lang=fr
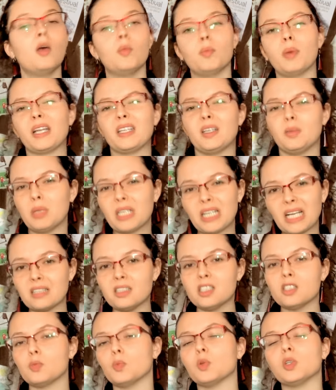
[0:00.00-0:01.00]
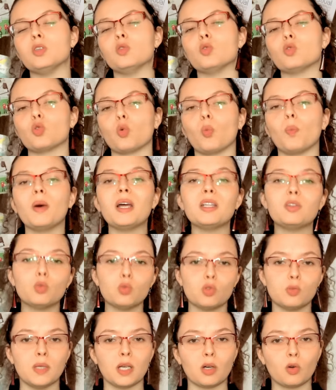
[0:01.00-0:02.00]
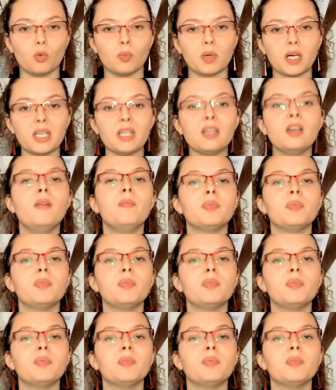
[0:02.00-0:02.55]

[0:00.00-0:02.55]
Par des mécanismes qui ne sont pas tous bien compris,